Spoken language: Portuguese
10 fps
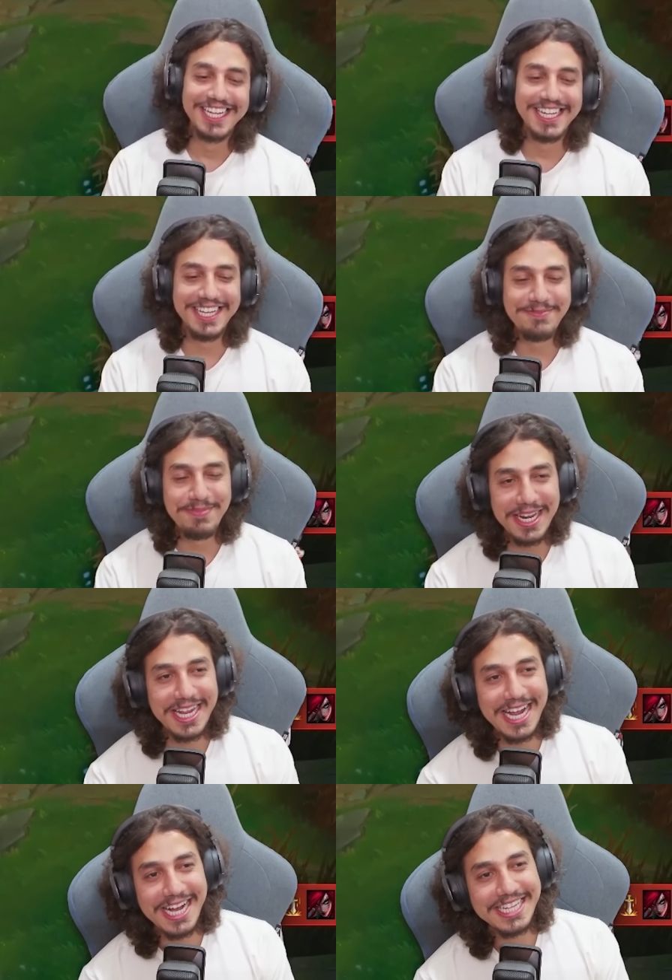Repara
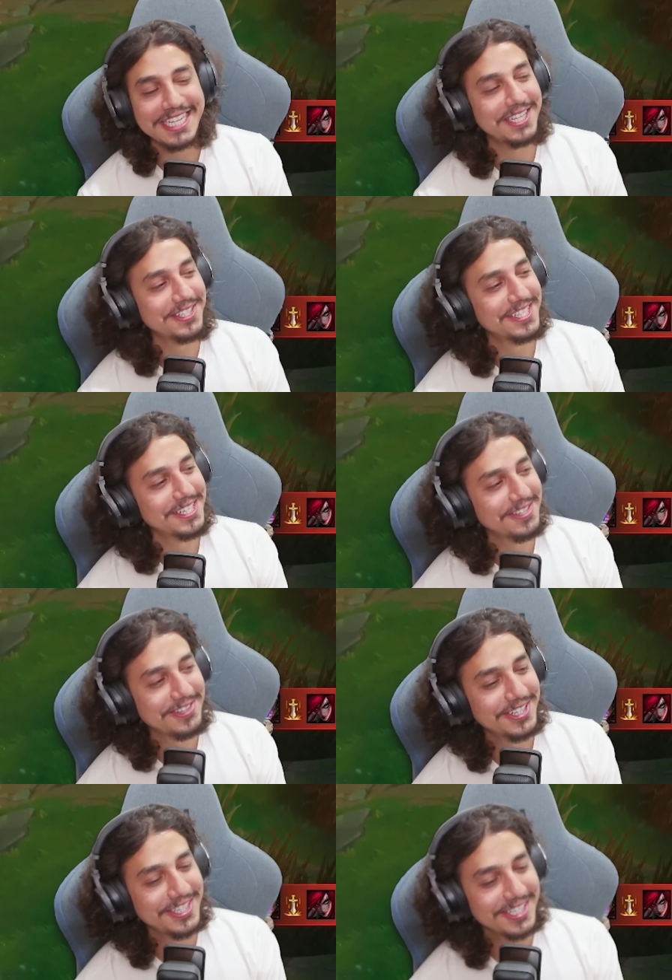que a cada killzinho que o
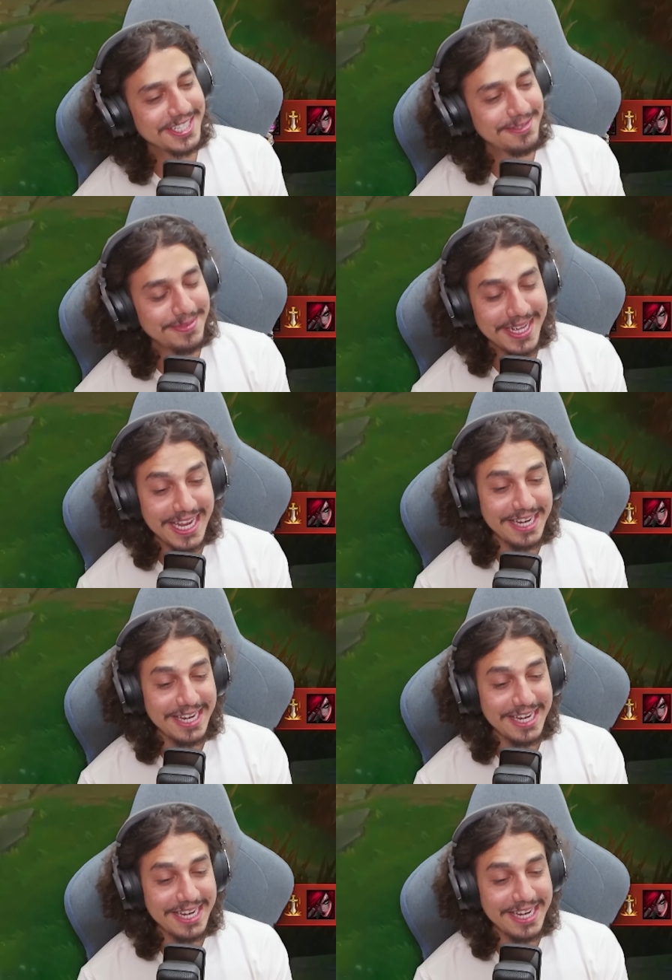Gordox pega,